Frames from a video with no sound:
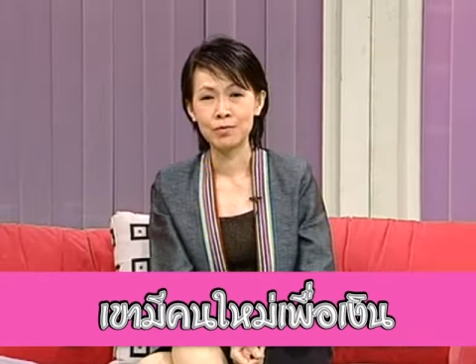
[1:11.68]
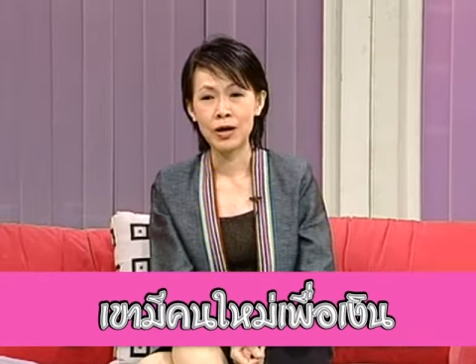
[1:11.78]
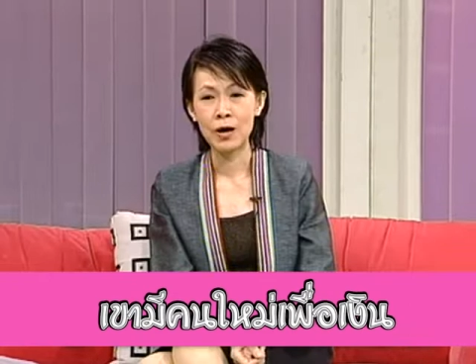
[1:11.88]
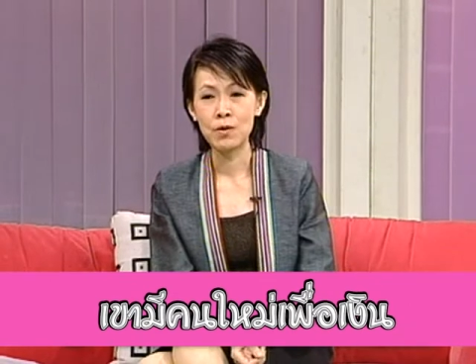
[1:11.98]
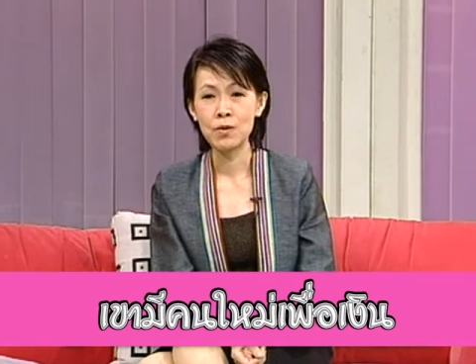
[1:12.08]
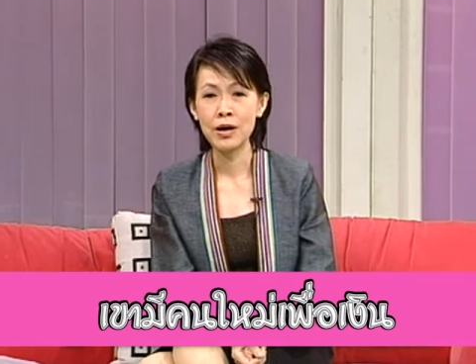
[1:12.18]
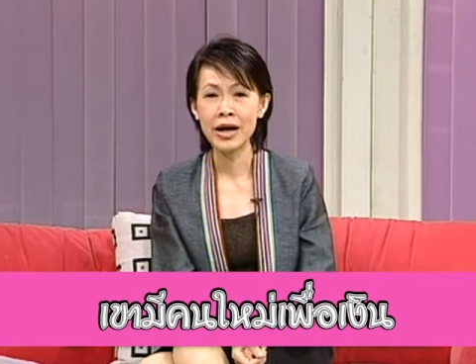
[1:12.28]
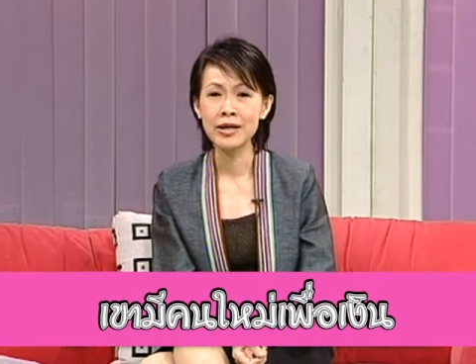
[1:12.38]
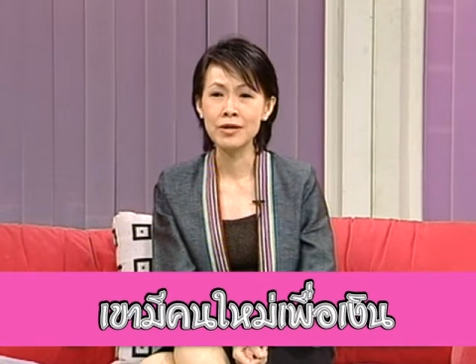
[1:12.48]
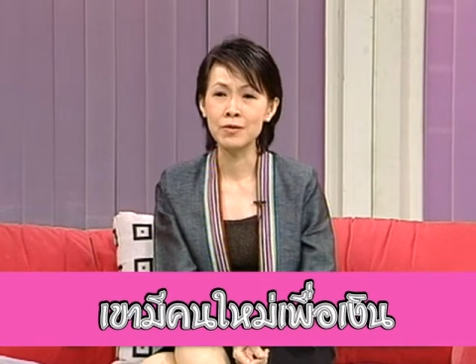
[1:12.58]
เขา
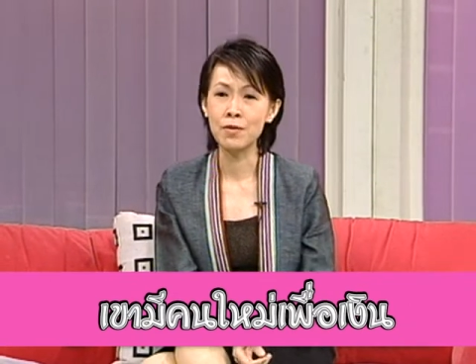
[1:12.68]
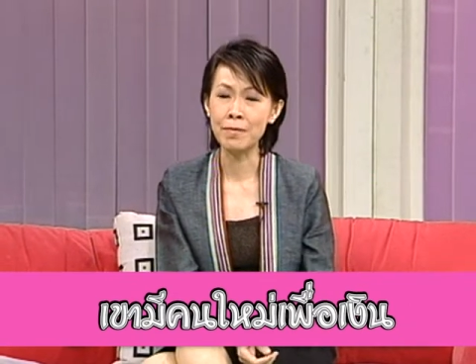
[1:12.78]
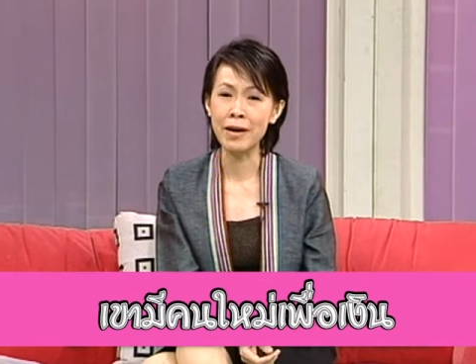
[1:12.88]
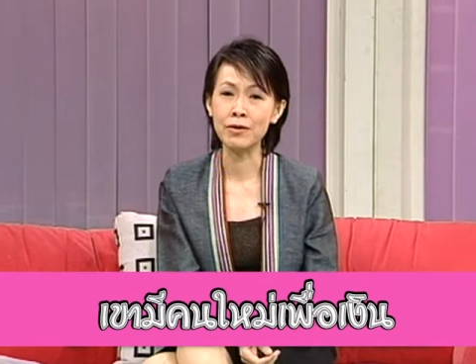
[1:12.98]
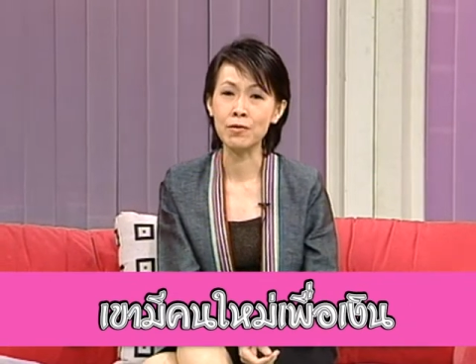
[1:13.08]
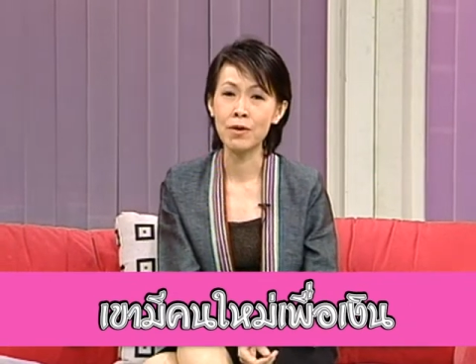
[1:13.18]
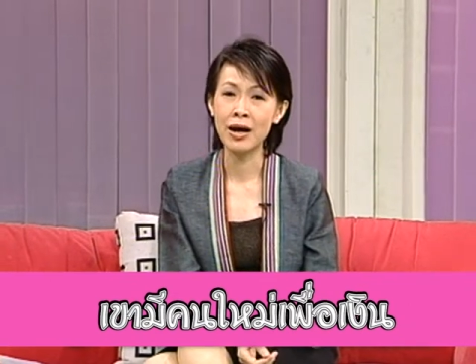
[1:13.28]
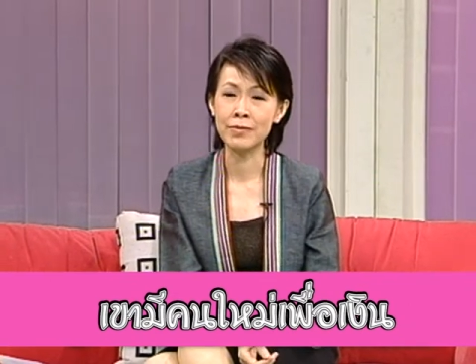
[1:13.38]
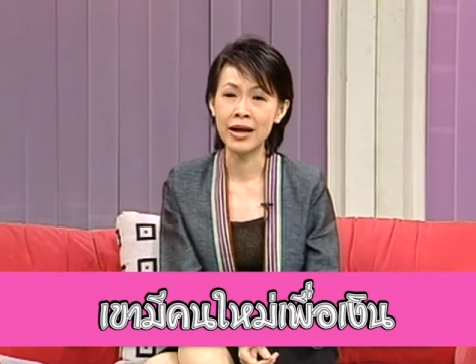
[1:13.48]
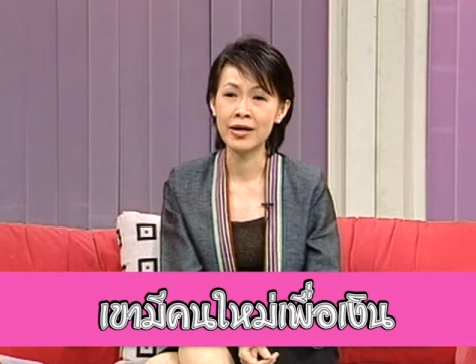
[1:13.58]
ให้ความหมายของค
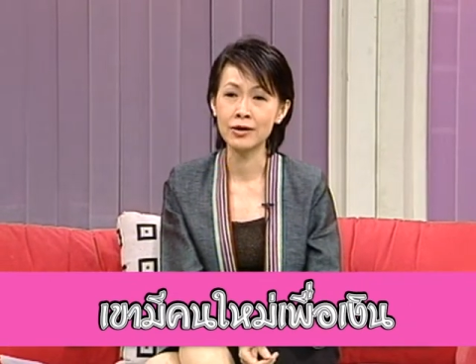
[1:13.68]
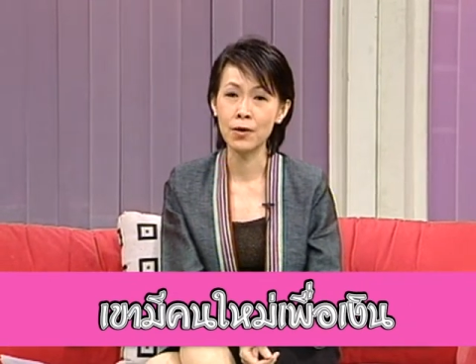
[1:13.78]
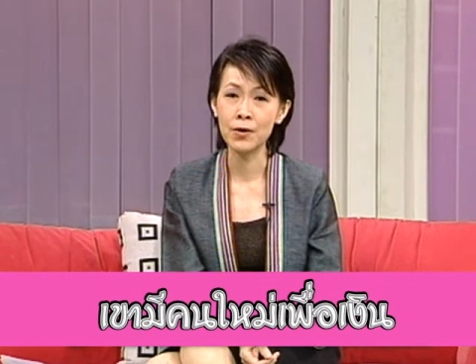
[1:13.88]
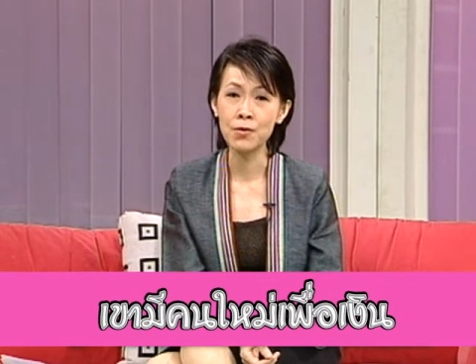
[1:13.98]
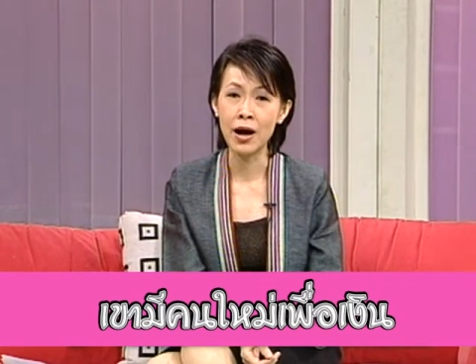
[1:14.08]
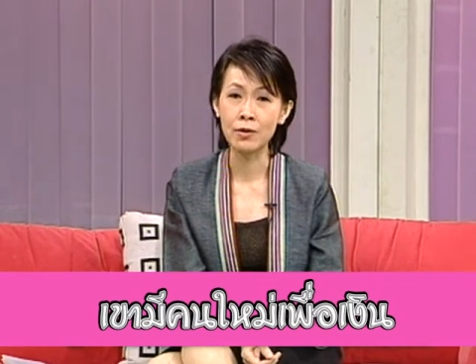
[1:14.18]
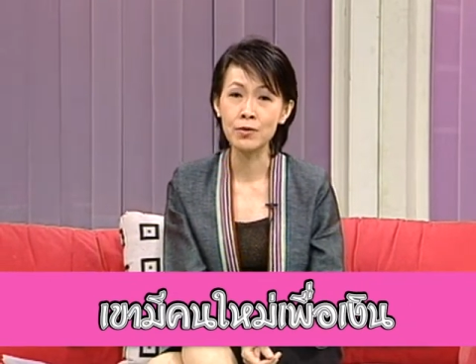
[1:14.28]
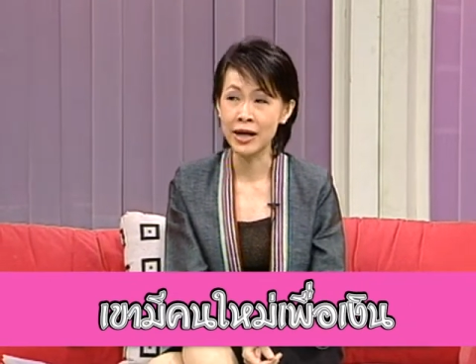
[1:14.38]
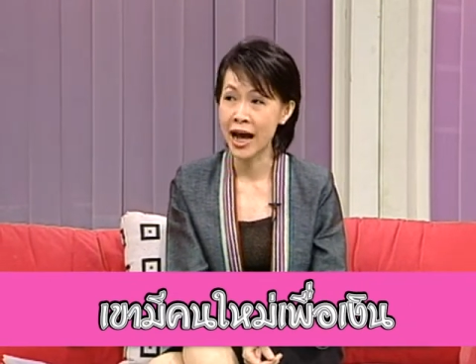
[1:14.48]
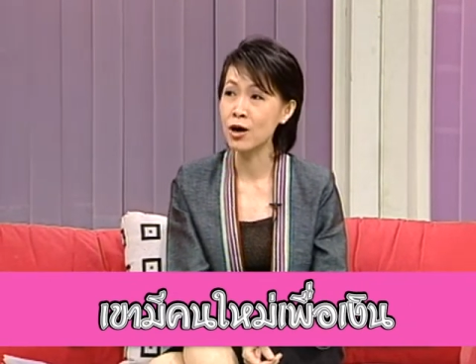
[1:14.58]
วามรักน้อยกว่า
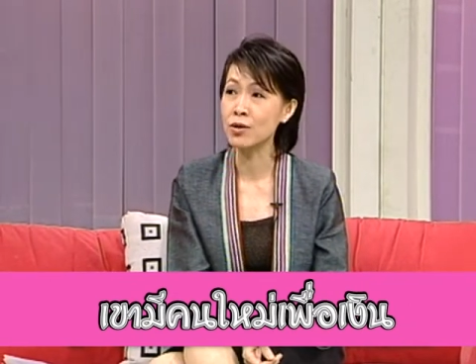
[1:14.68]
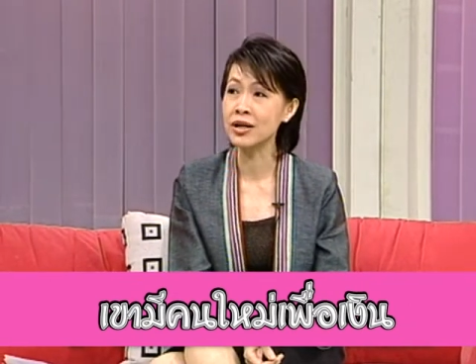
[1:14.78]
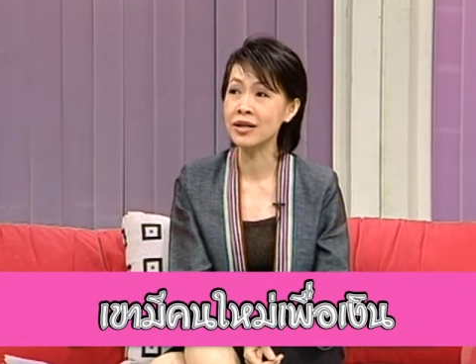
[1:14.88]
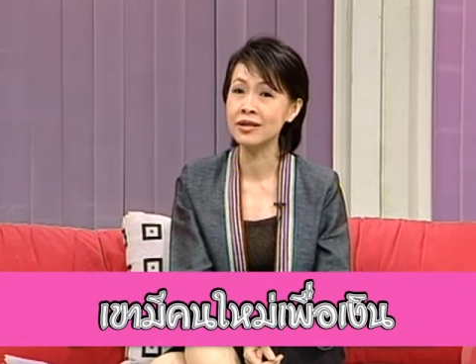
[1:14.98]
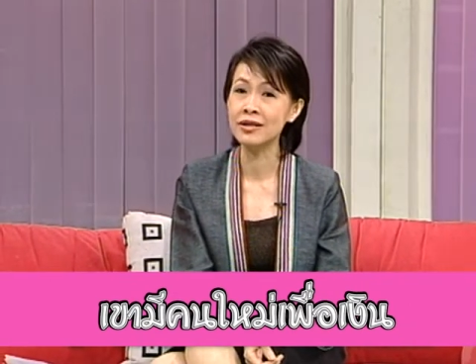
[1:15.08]
คุณค่าของเงิน